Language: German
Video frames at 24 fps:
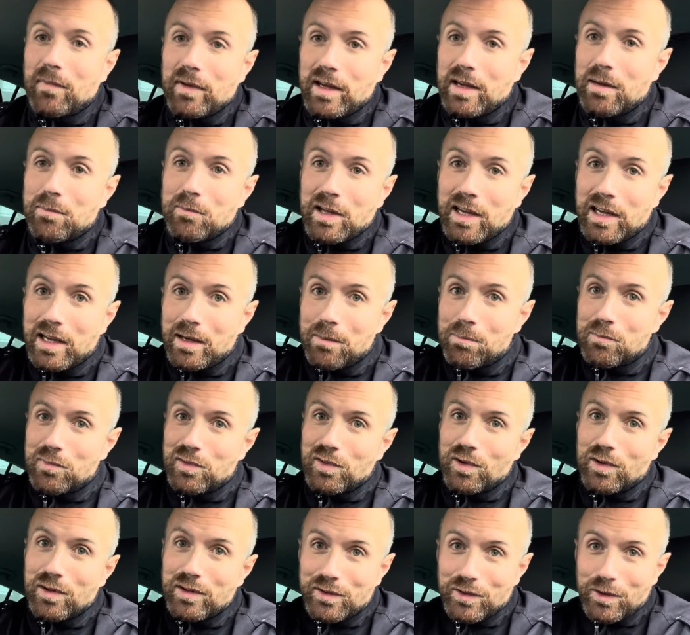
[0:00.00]
eben heben
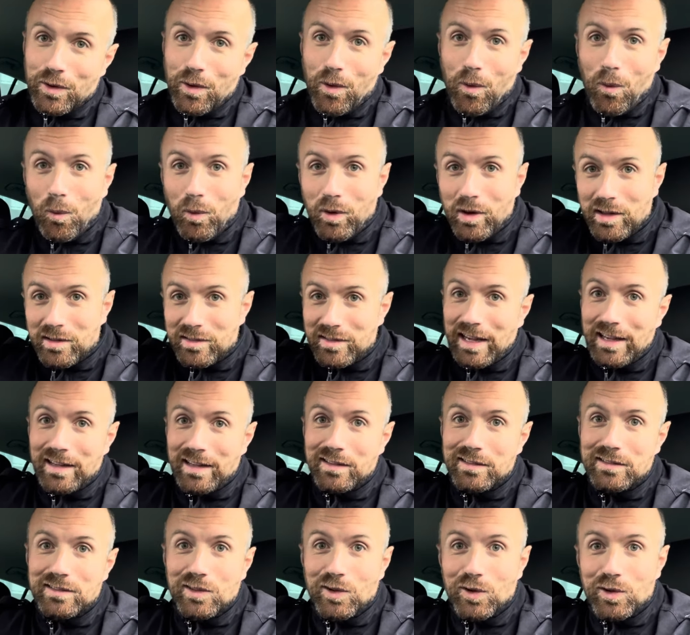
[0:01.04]
sollte oder
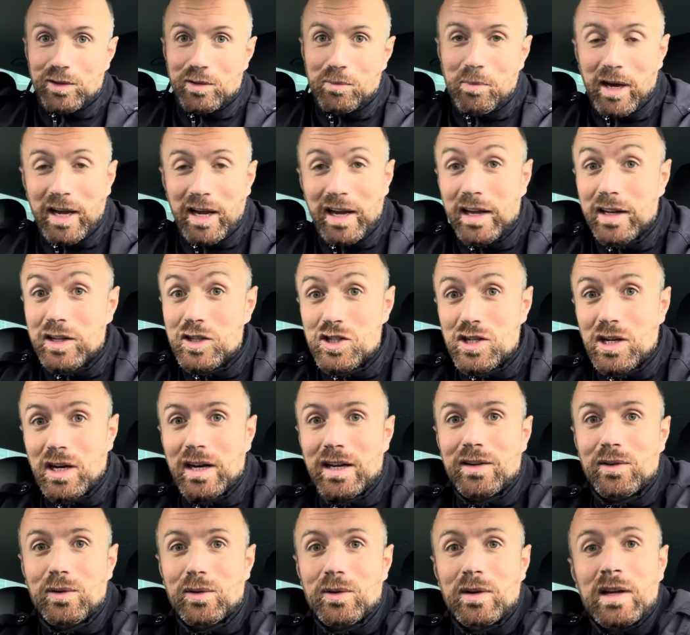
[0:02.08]
senken sollte bei
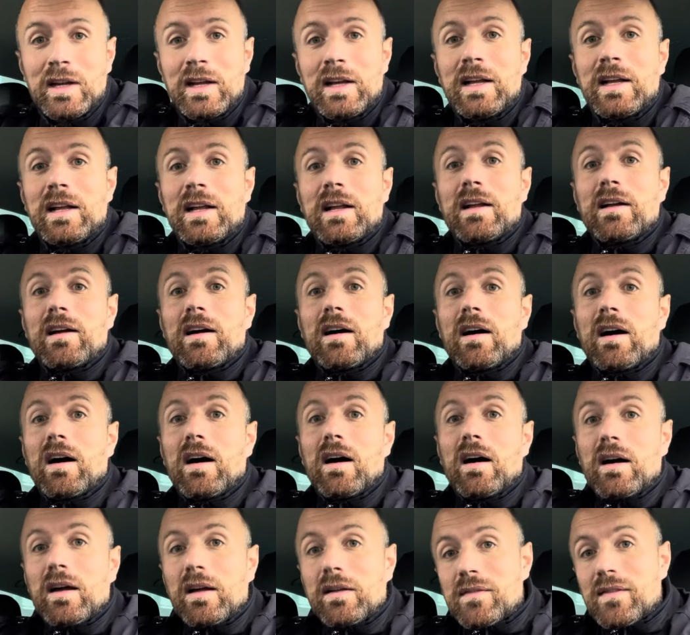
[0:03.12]
Entscheidung.
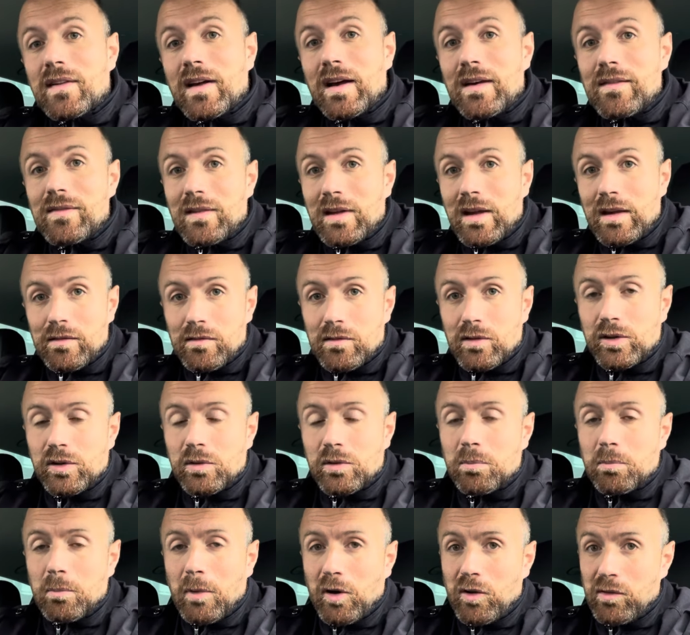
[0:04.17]
Äh, das heißt, er sollte
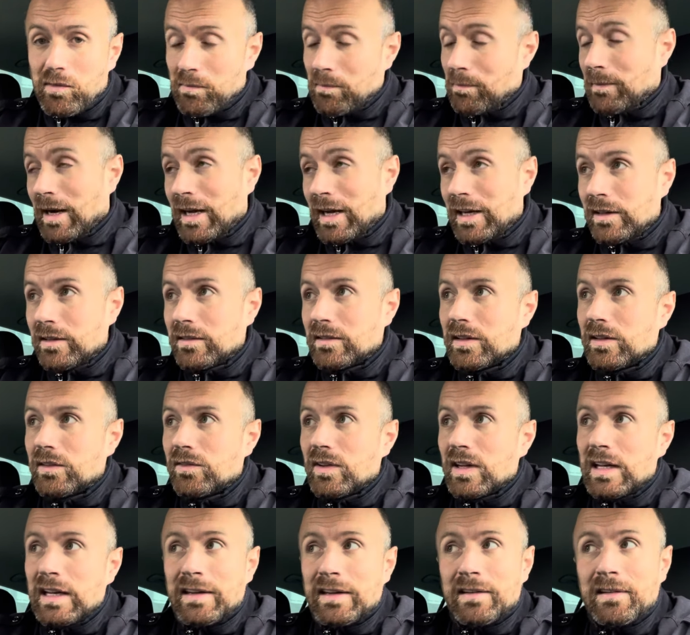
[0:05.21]
aus meiner Sicht
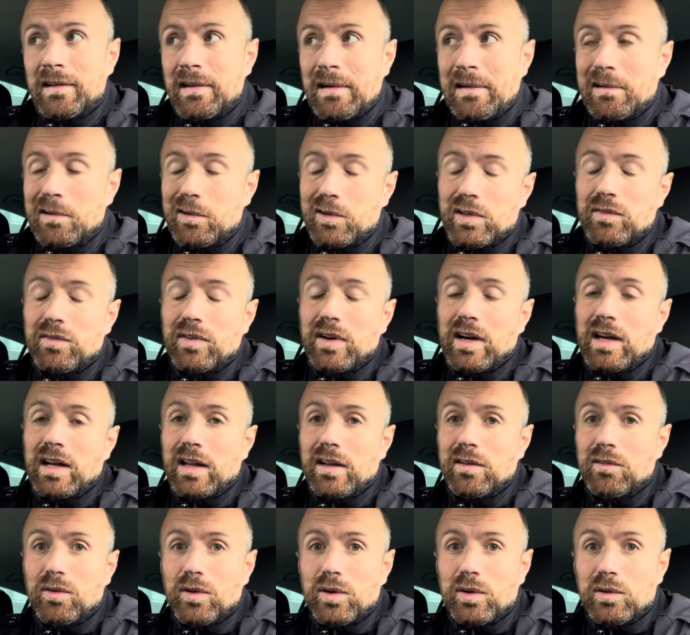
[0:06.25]
wirklich nachher auch die
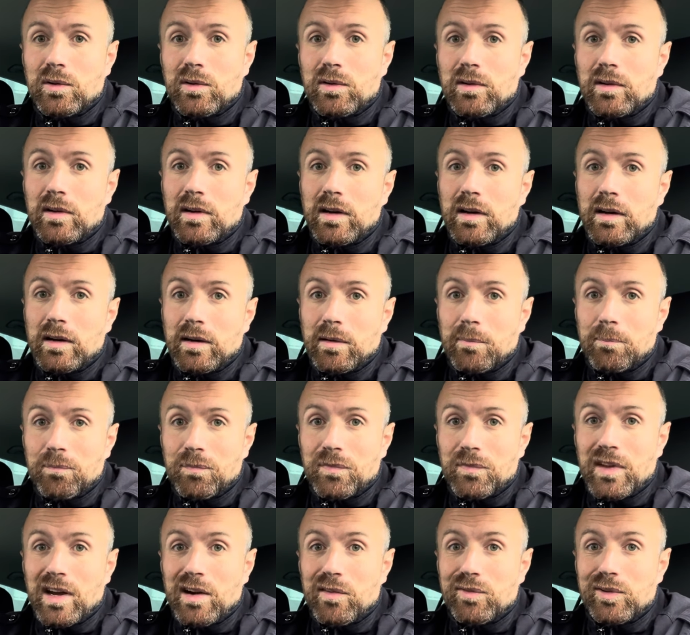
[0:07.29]
Verantwortung ähm,
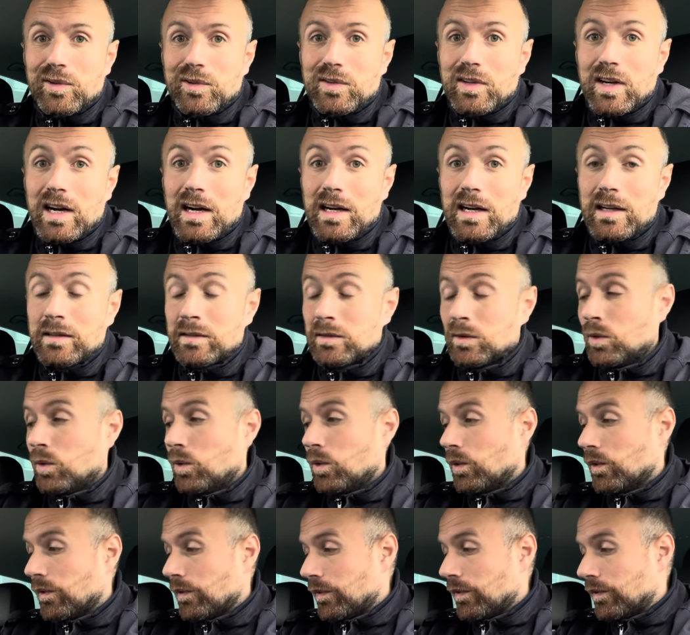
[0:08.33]
dafür tragen.
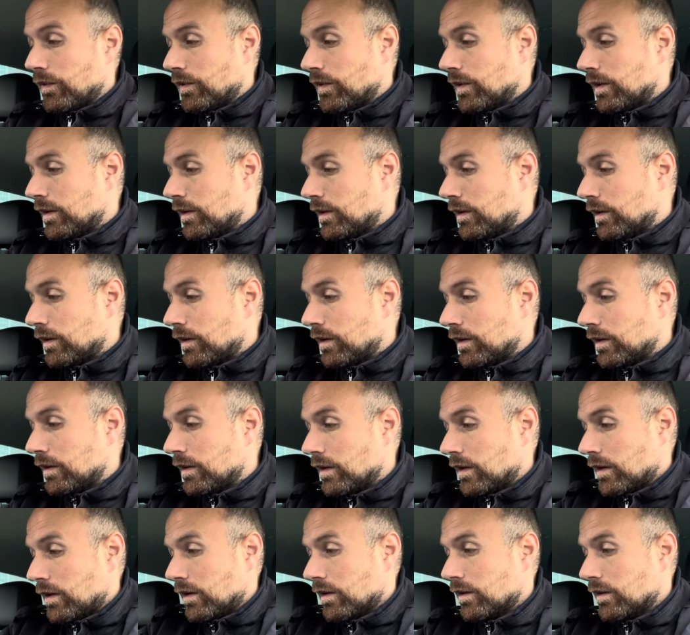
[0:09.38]
Und äh, ja,